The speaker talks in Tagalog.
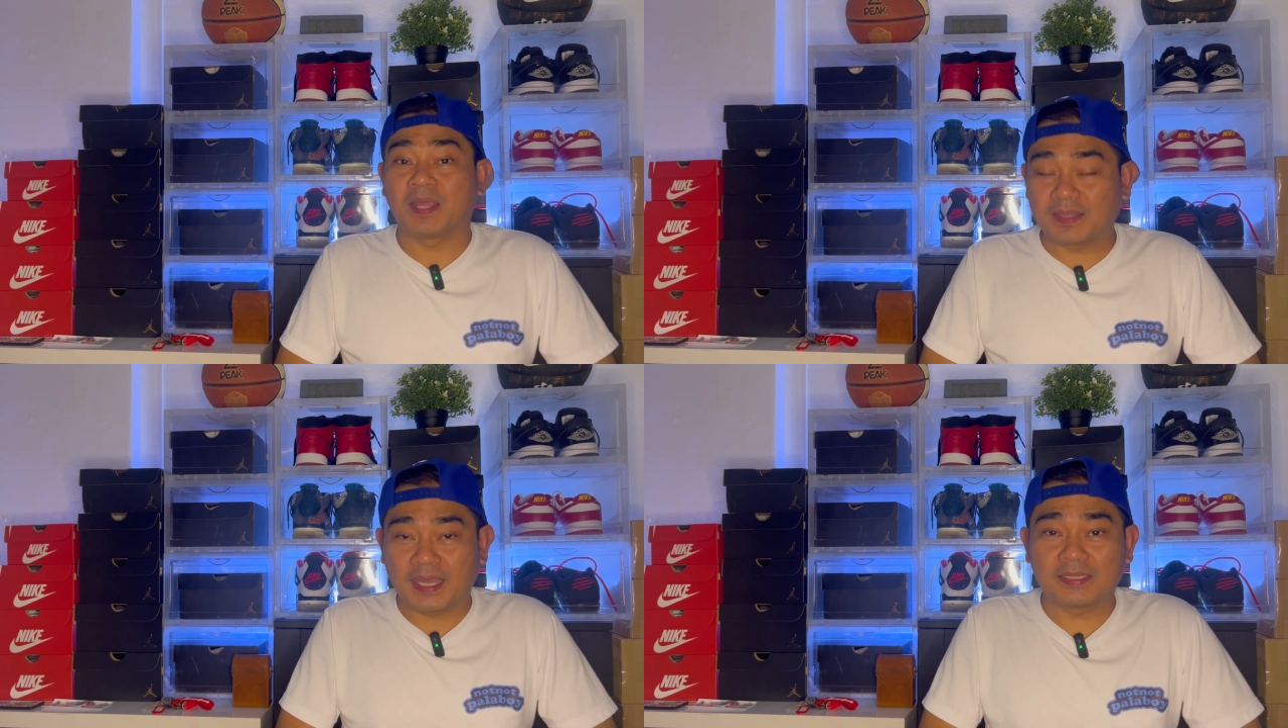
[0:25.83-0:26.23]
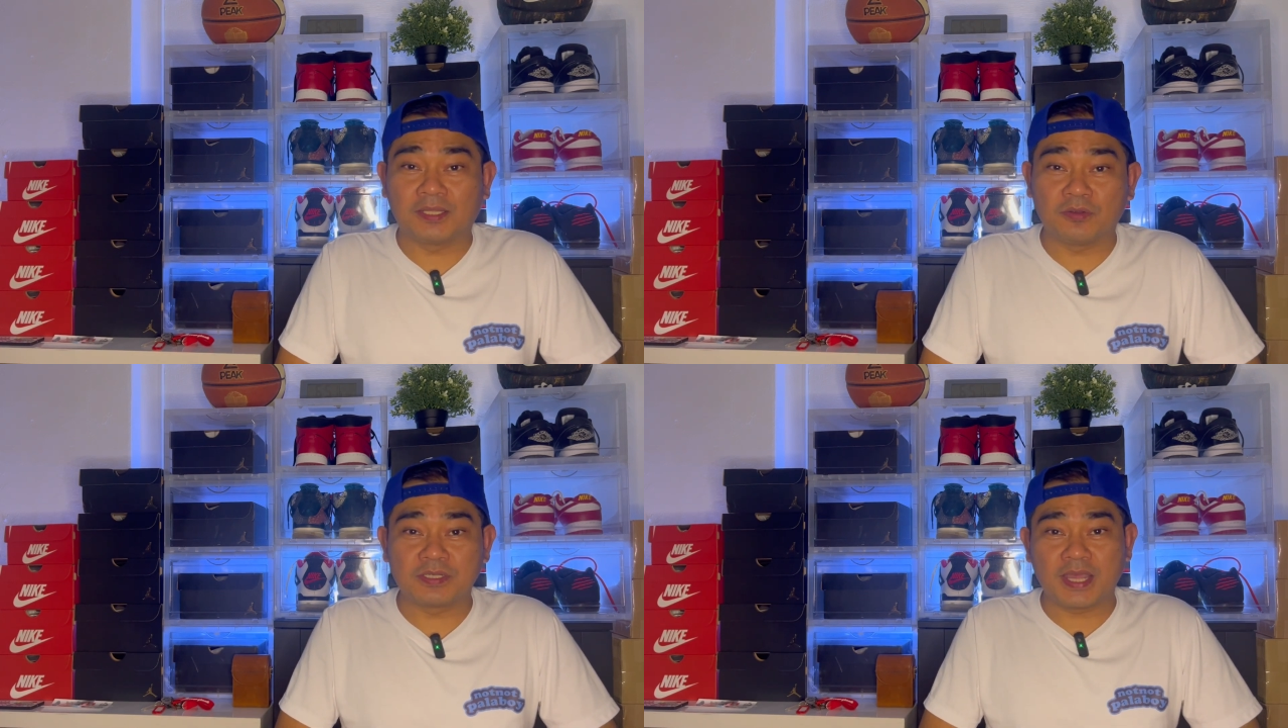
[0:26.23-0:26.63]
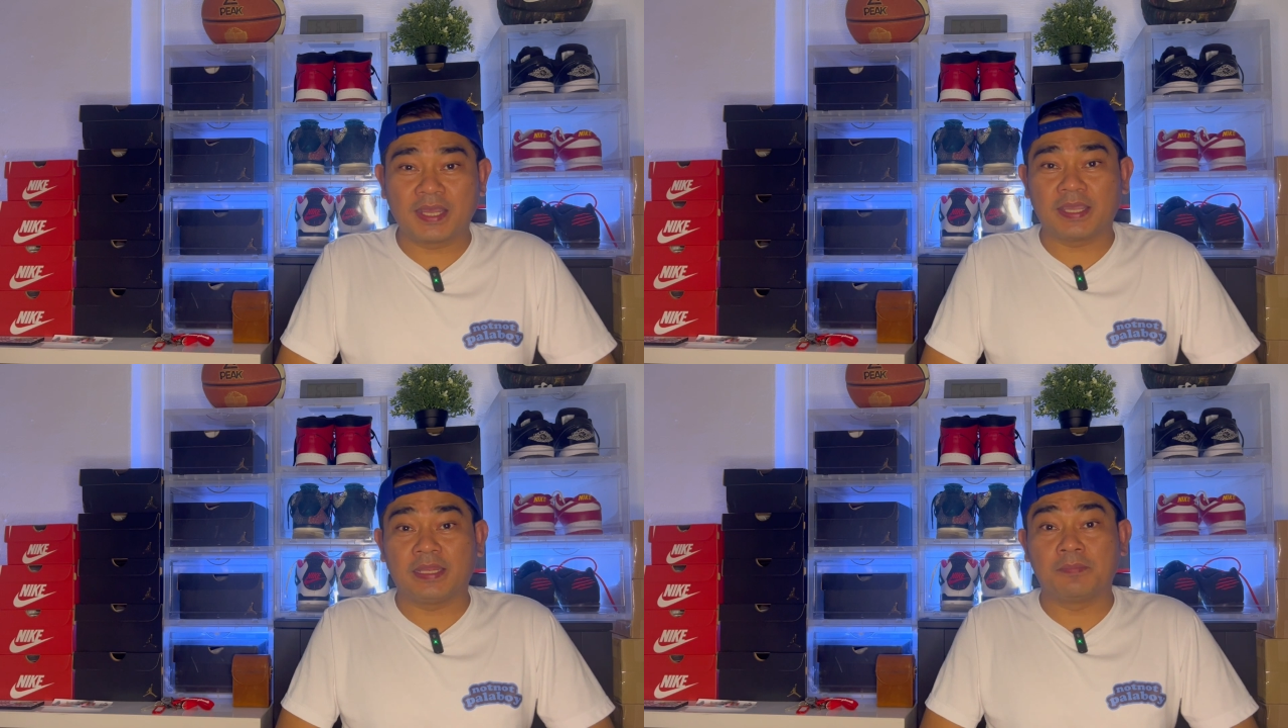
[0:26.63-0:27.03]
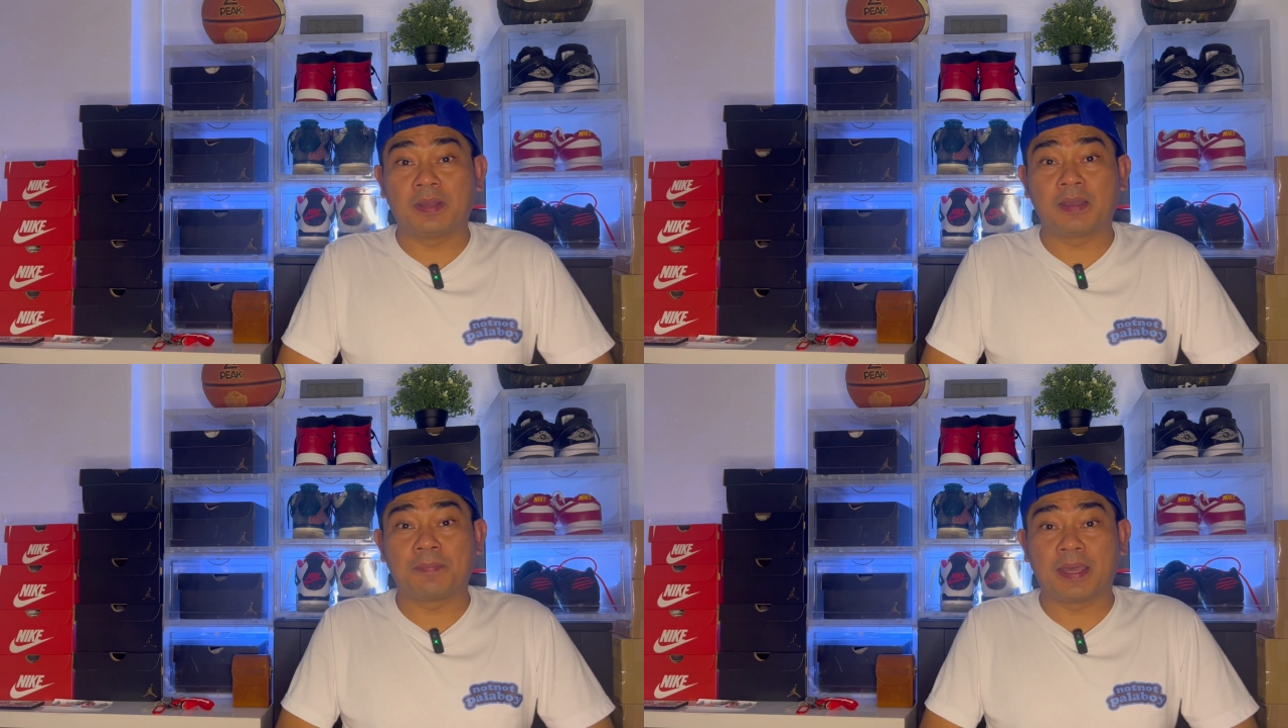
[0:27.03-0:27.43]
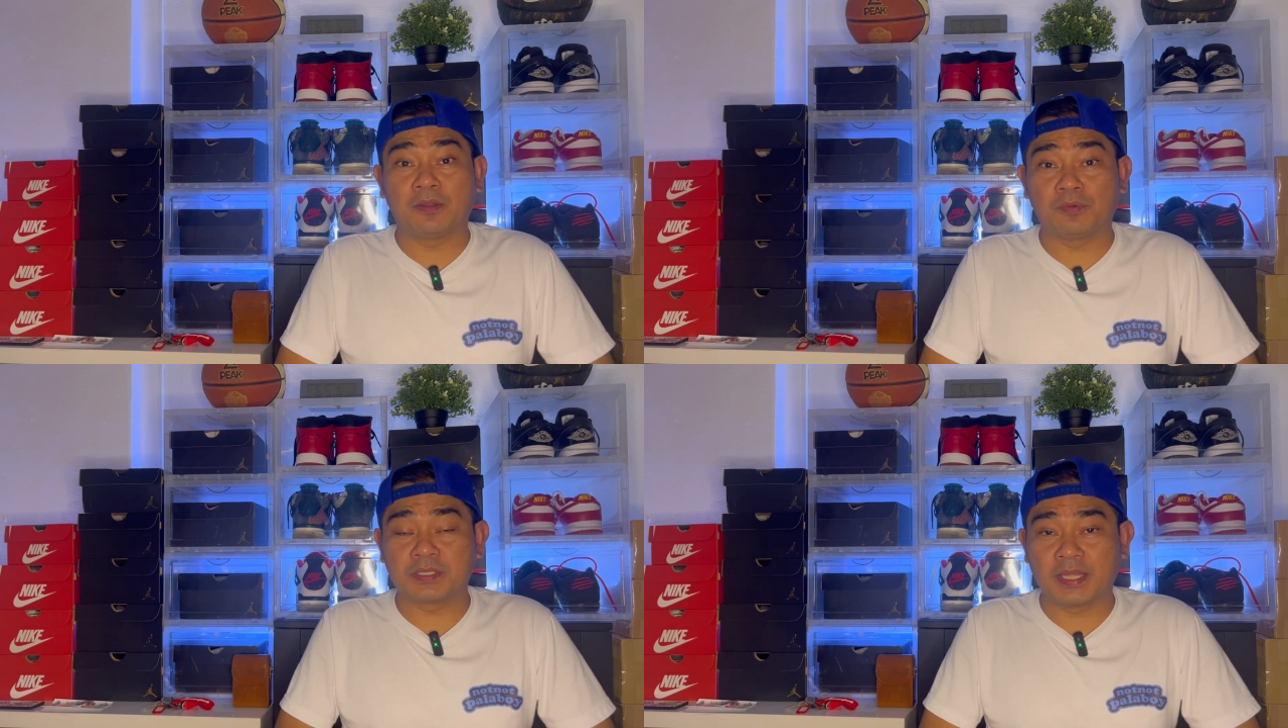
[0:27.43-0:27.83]
nagtatanong sa akin ng mga
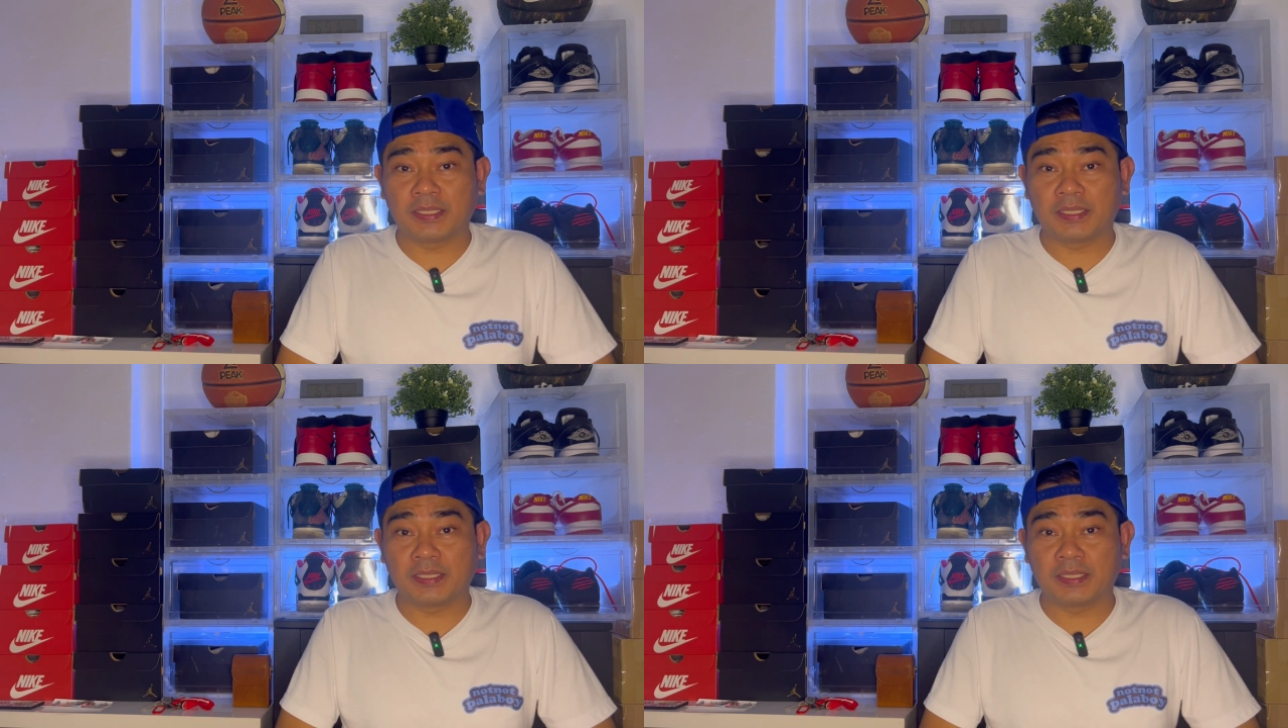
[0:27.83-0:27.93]
followers